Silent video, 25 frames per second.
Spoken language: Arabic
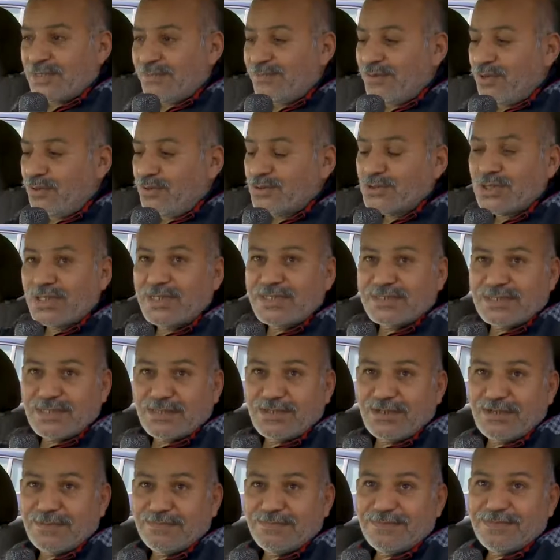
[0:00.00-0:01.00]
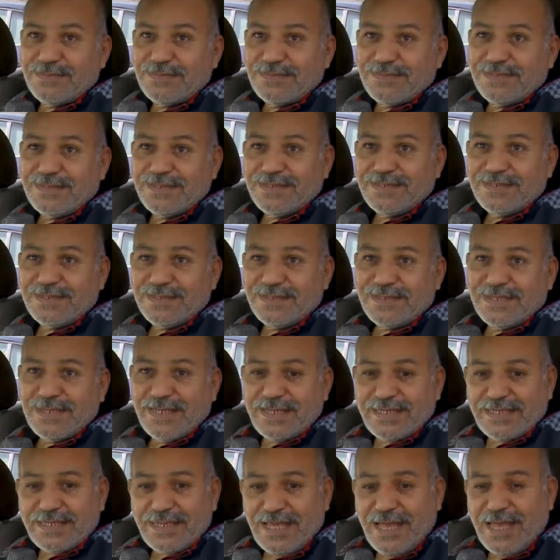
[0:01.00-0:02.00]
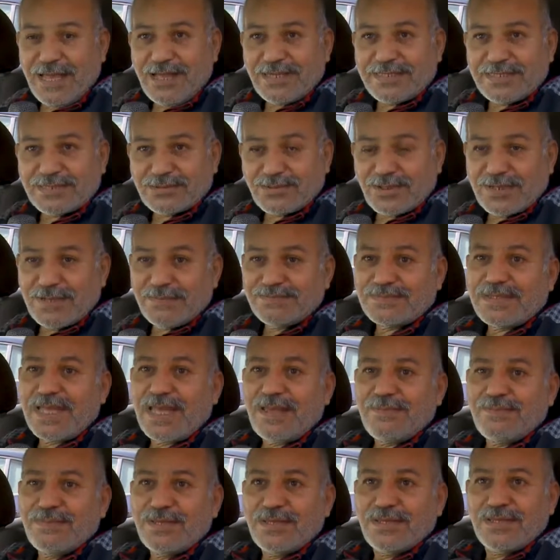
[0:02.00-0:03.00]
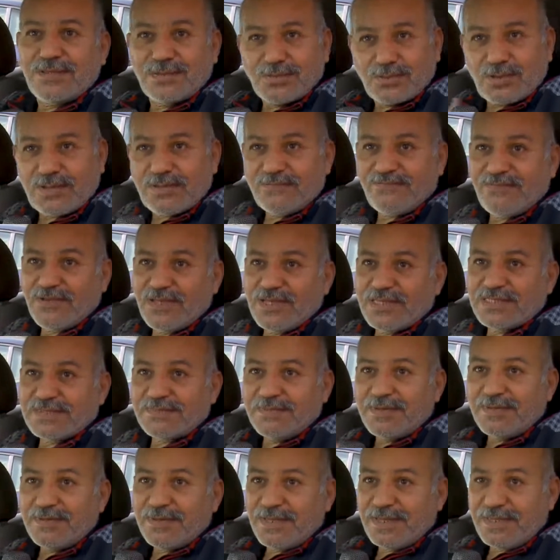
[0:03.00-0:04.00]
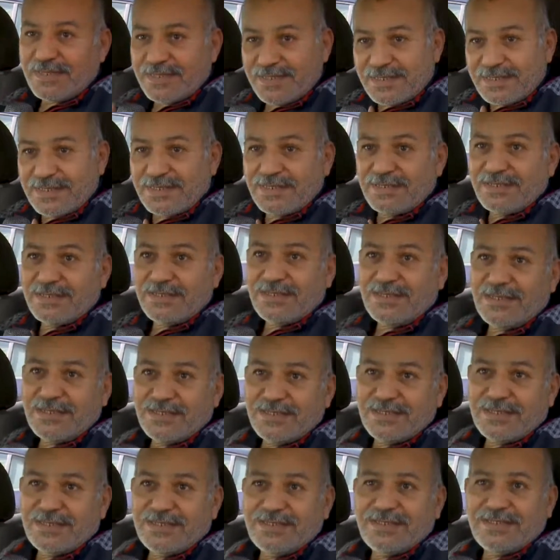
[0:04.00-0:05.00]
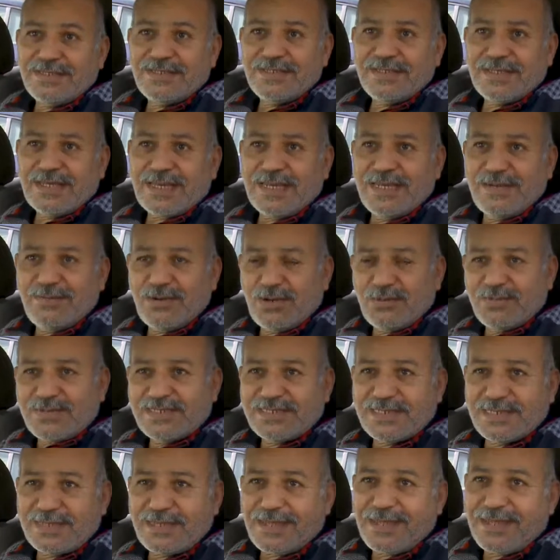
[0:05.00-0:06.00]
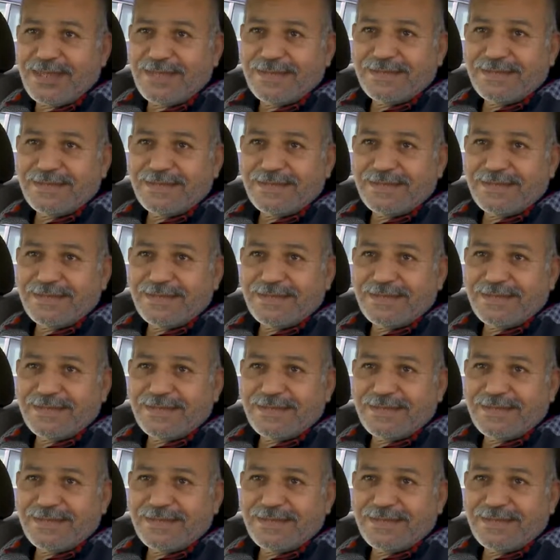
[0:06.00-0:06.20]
بيحوش الاكسدام لاي حادث ولا بتاع بيضرب في جسمي بي... يخلي باله من صدري يعني